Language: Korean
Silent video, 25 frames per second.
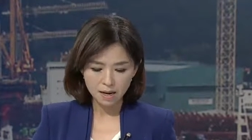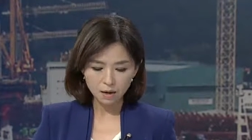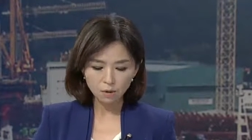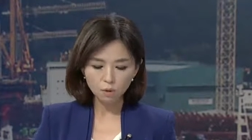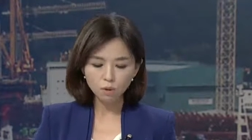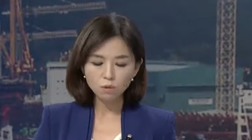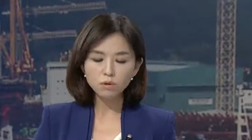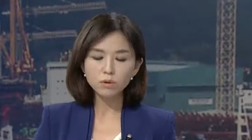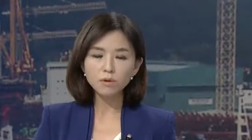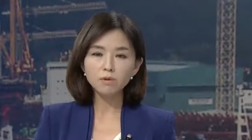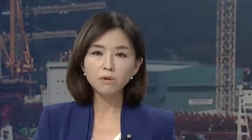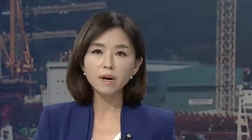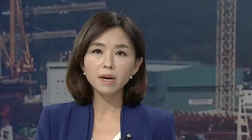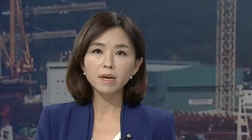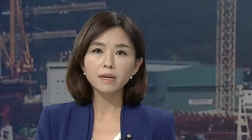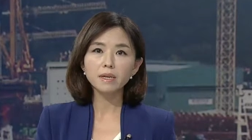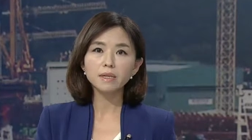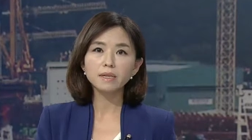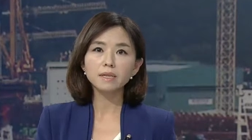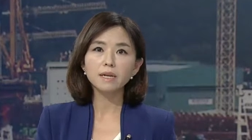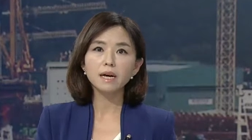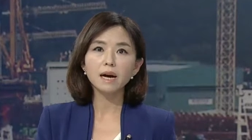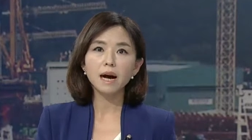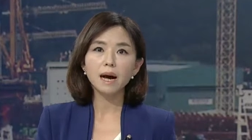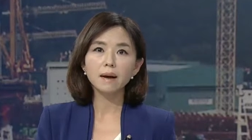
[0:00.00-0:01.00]
공급
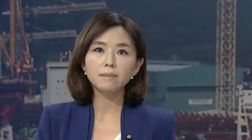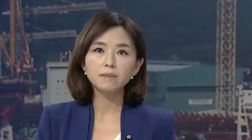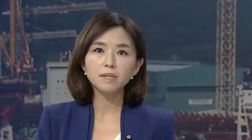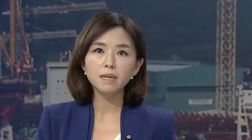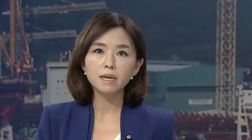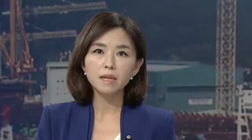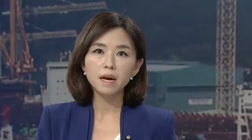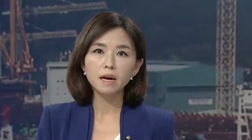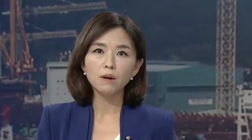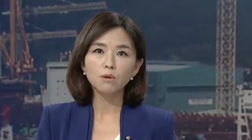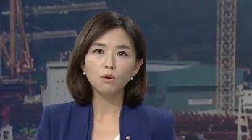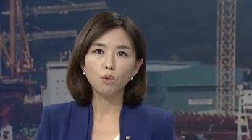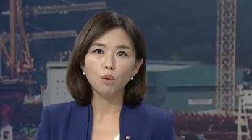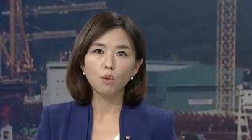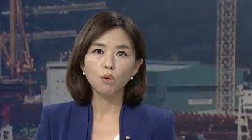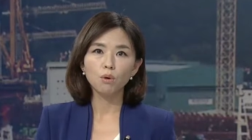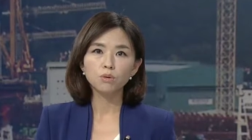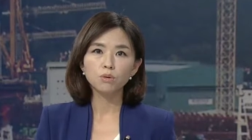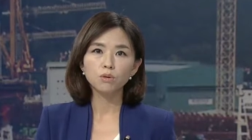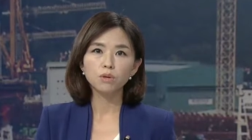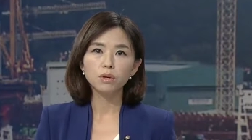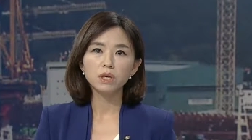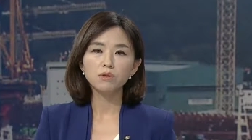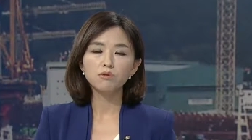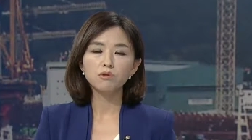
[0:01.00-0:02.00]
과잉이니까 감산하고
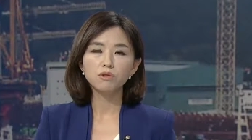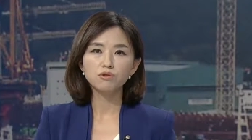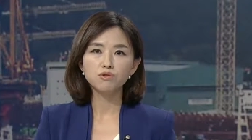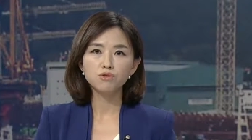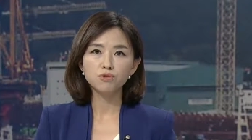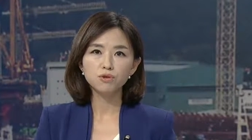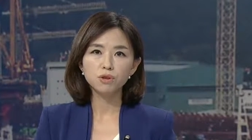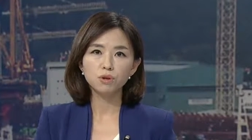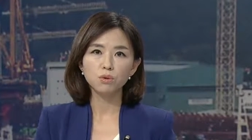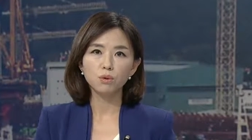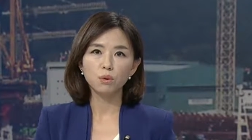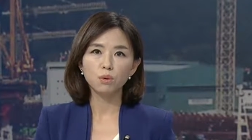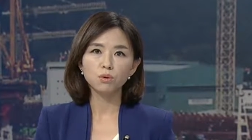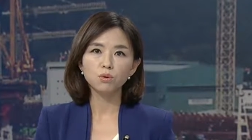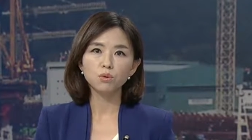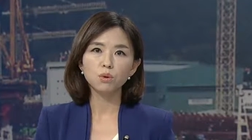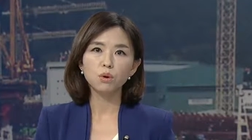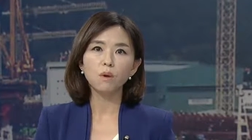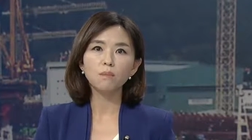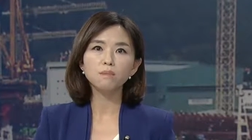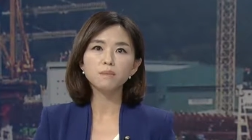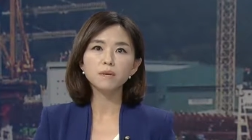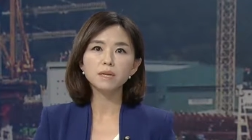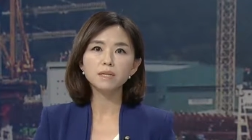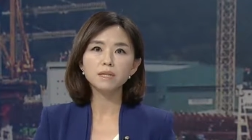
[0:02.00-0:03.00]
또 인원 줄이고 또
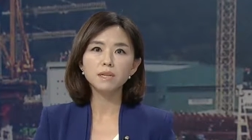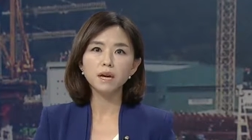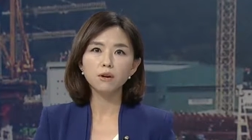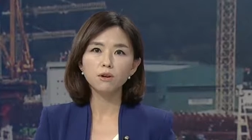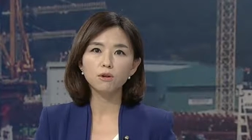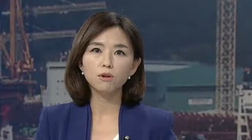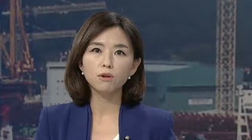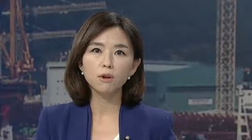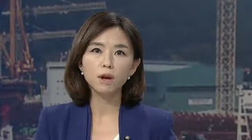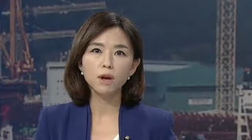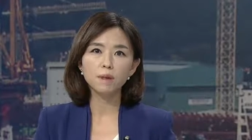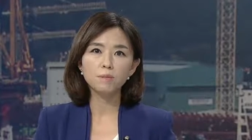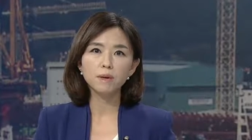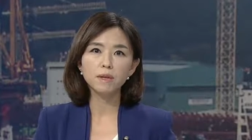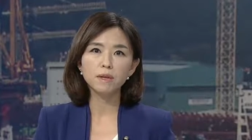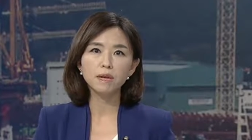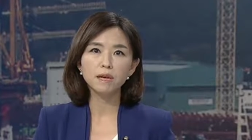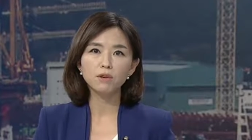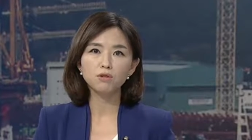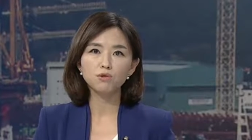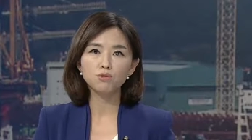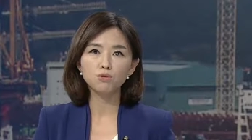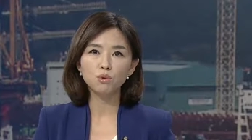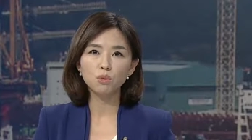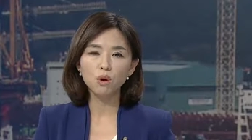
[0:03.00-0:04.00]
업계 자율로
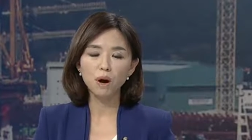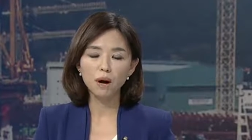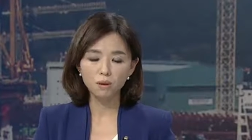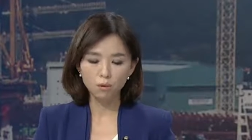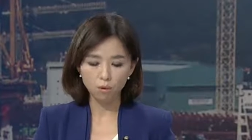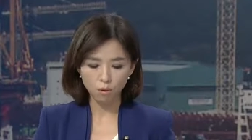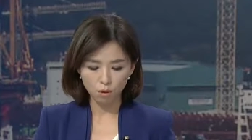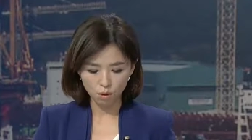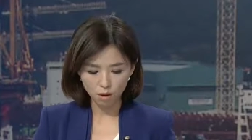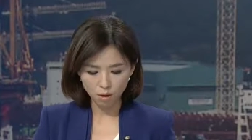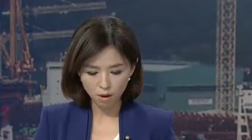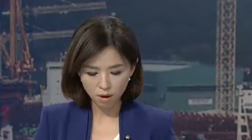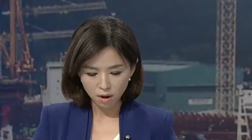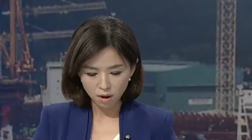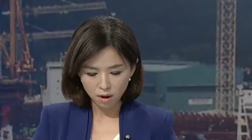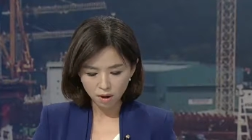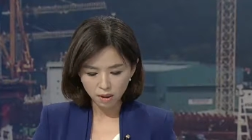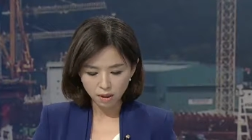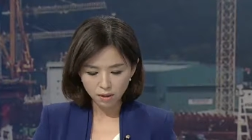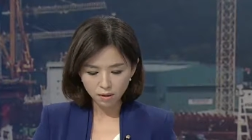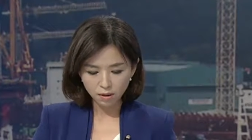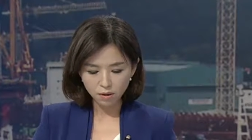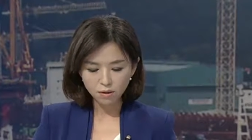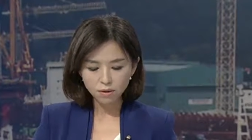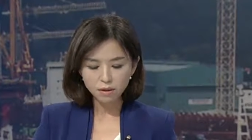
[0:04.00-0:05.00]
M&A 유도하고
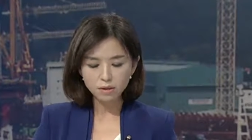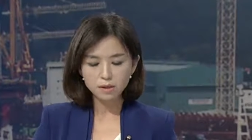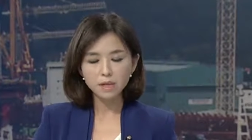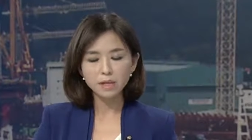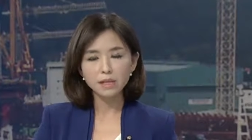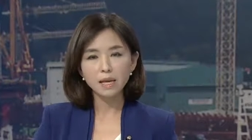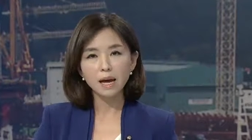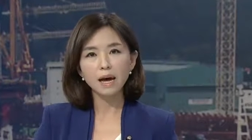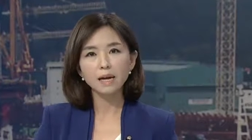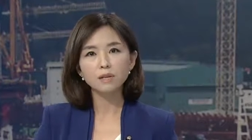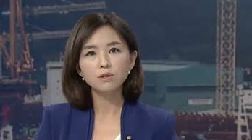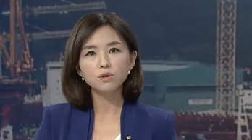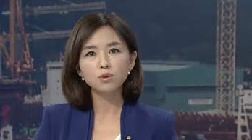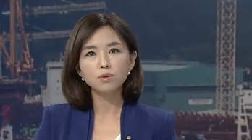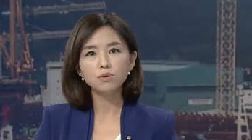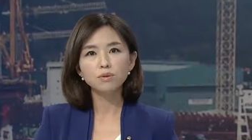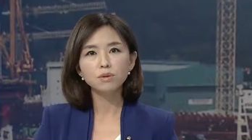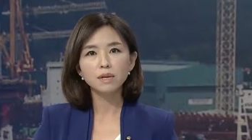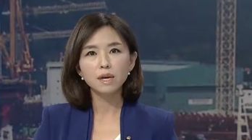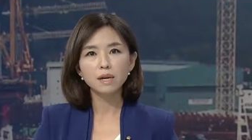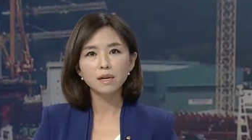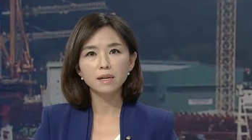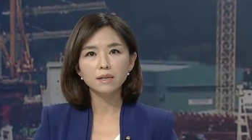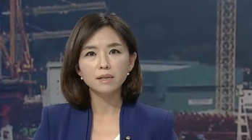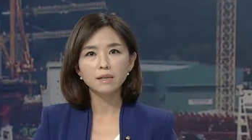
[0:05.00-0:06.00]
이런 것들이 다
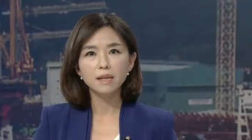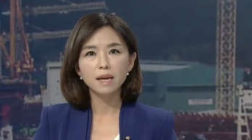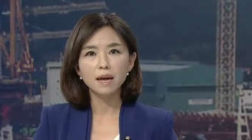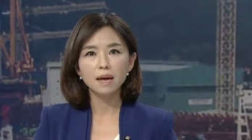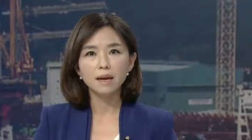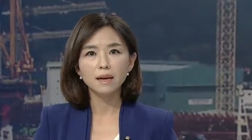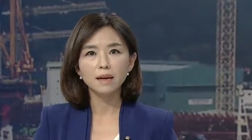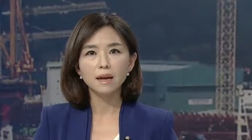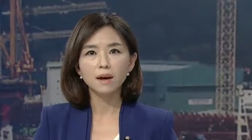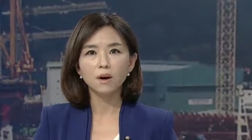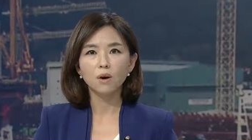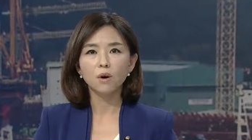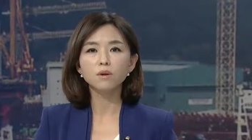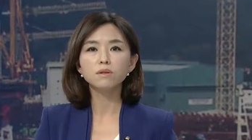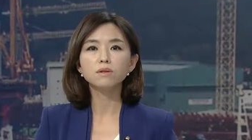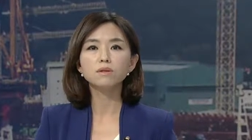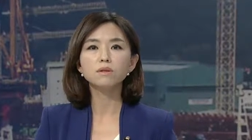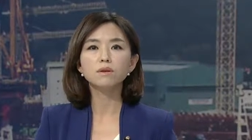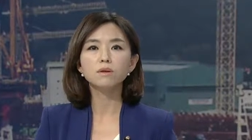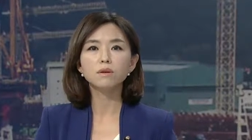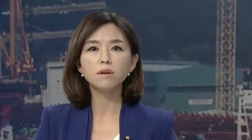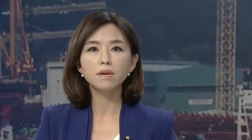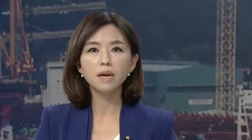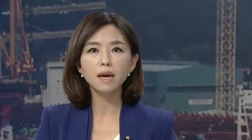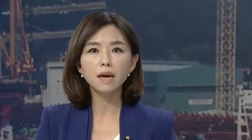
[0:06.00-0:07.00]
좋은 얘기인데
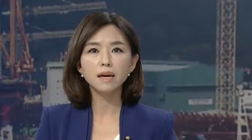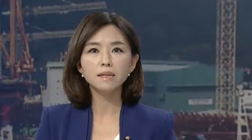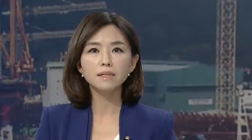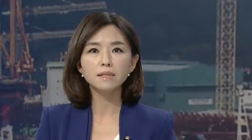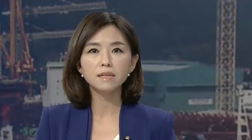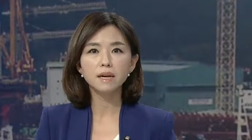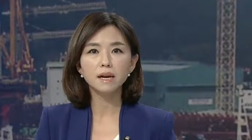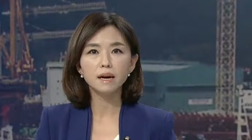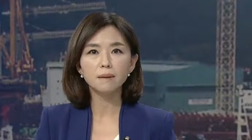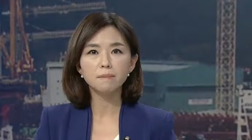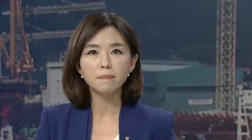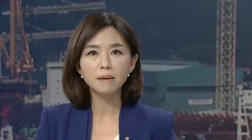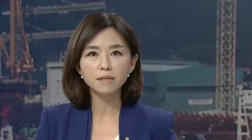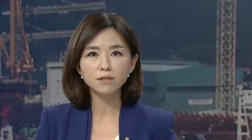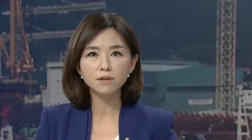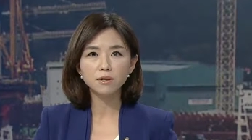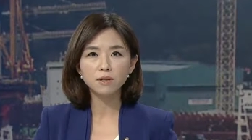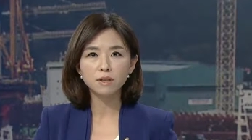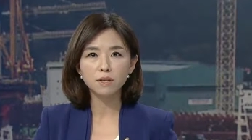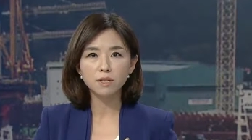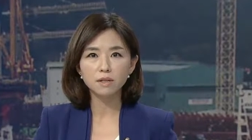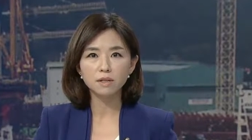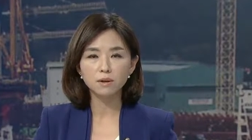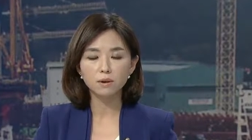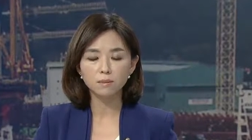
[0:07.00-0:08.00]
어떻게 하느냐가 빠져
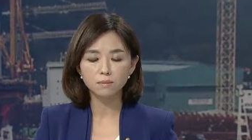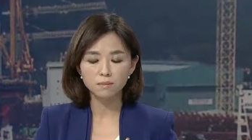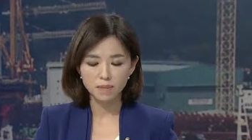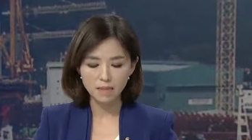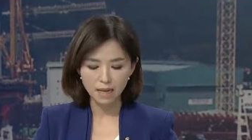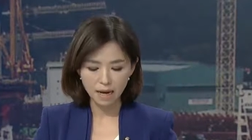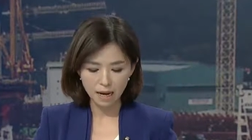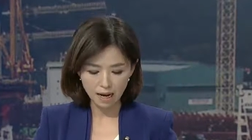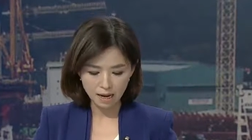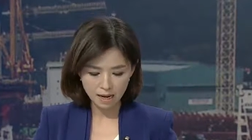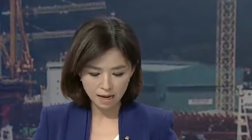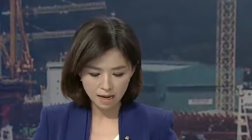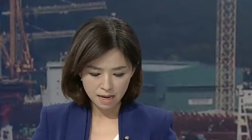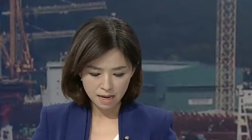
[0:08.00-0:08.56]
있다는 겁니다.